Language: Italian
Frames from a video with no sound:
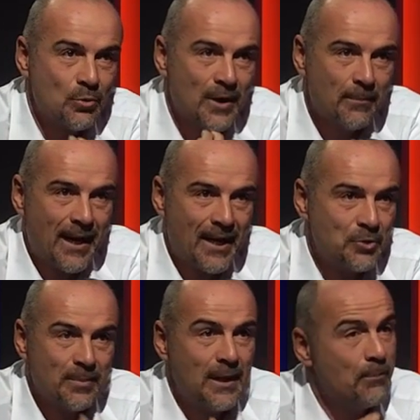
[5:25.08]
un
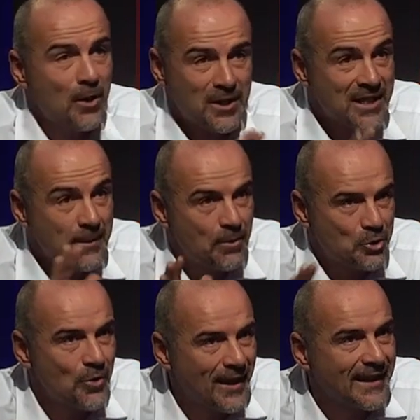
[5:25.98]
abbraccio, perché poi se ne
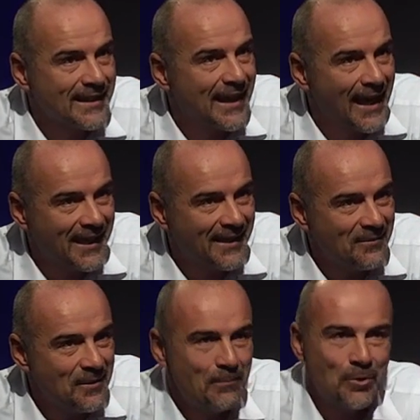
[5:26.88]
possono anche andare,
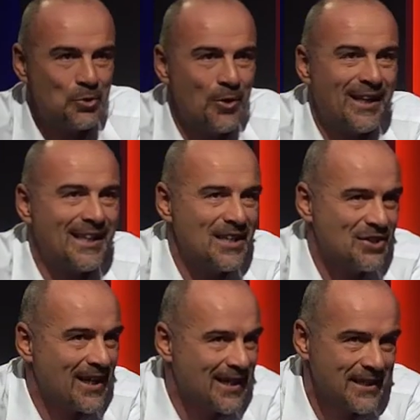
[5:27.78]
possono anche
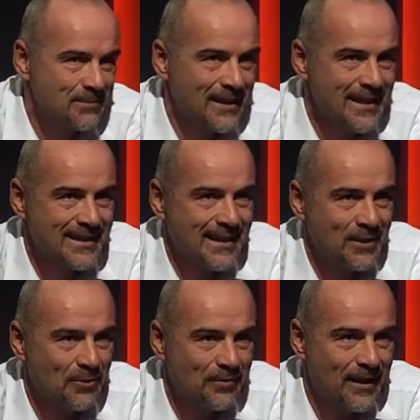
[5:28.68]
lasciare l'esperienza che
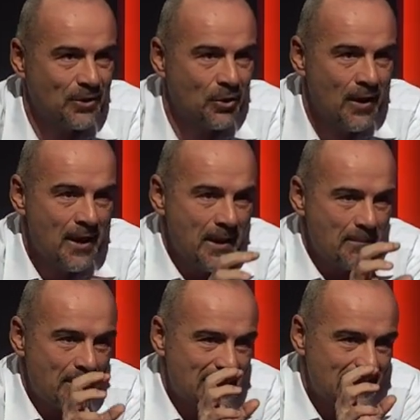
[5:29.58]
hanno fatto,
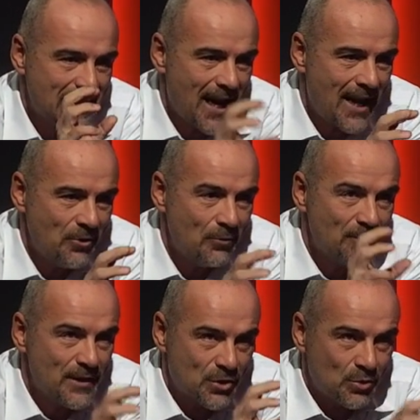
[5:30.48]
ma se hanno
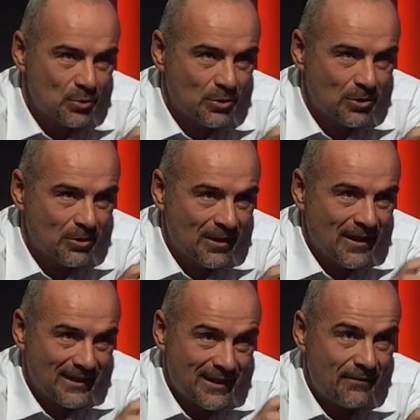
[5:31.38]
vissuto
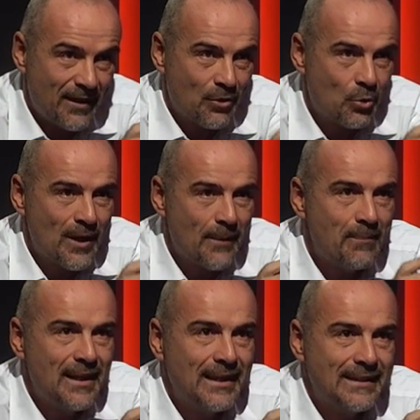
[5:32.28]
davvero quella
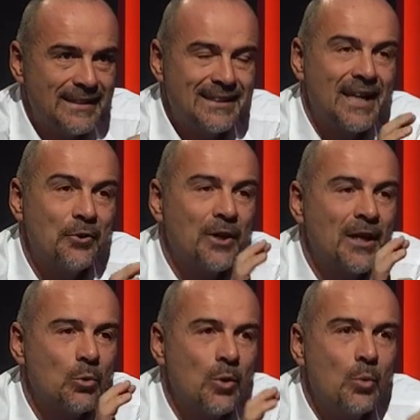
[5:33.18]
bellezza, sanno che
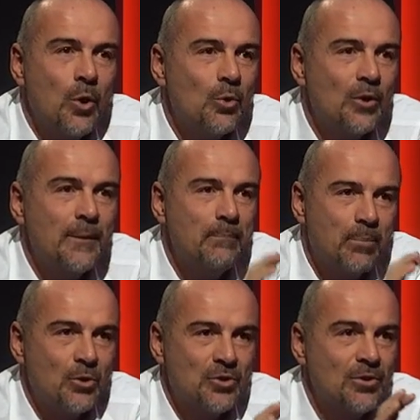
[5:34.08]
in quel luogo lì
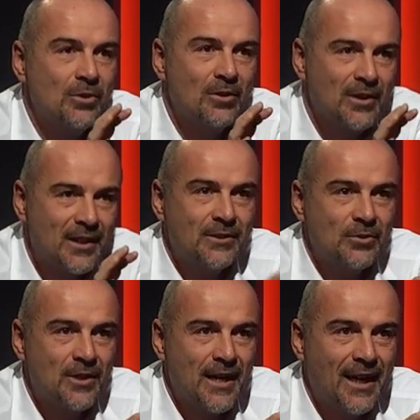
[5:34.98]
possono ritornare.